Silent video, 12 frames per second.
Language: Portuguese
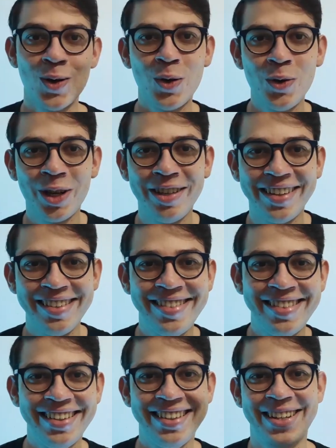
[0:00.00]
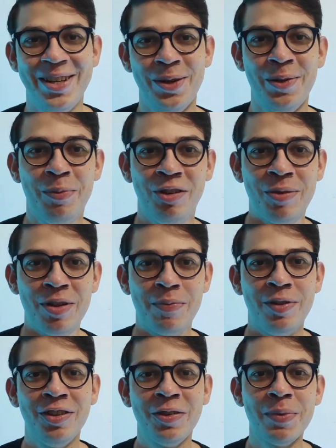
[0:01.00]
Oi, oi, gente! Me chamo
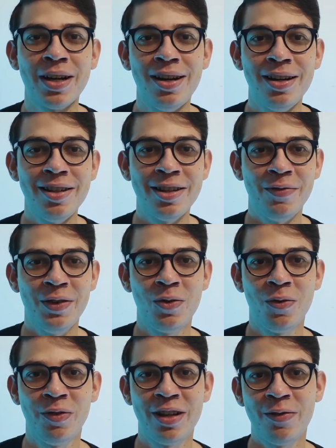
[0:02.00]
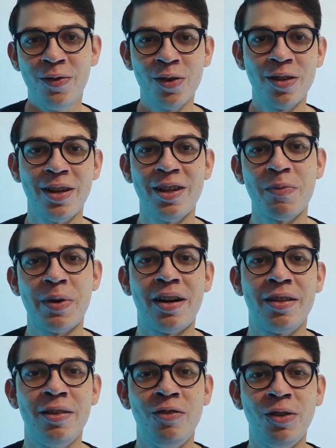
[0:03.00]
Expedito Magalhães e vim convidar vocês para
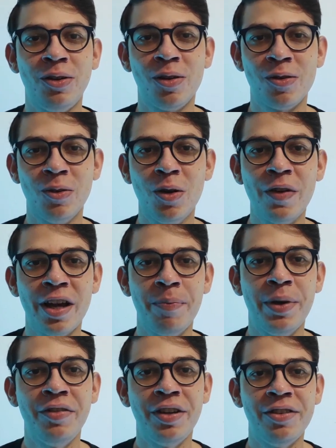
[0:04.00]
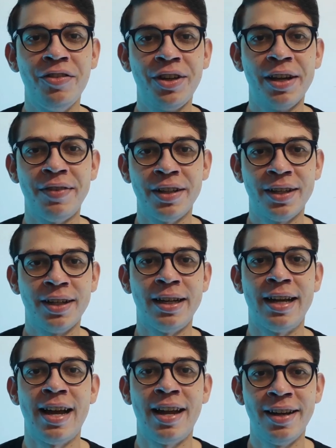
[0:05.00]
assistir nosso novo RPG de
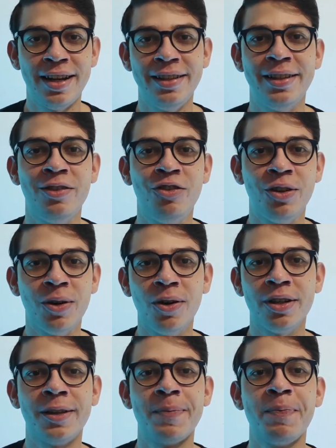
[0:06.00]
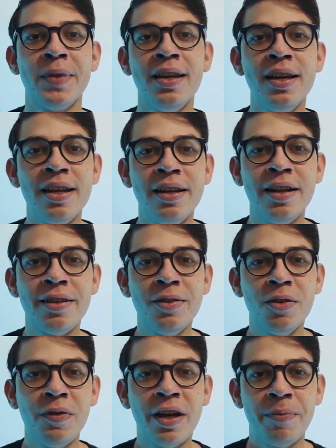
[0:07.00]
Avatar, A Lenda de Rock. Nesse
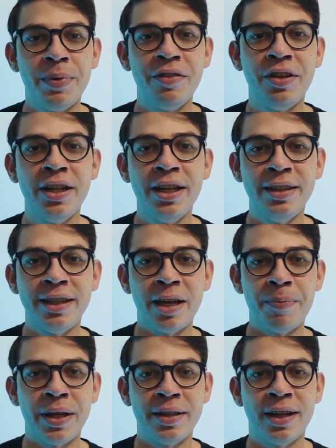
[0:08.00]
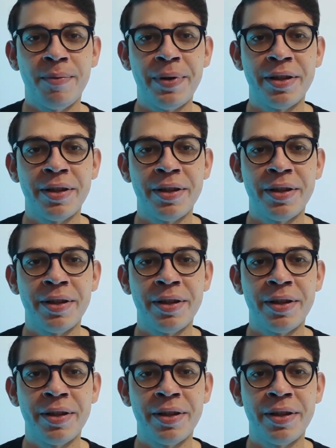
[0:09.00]
novo RPG, irei interpretar a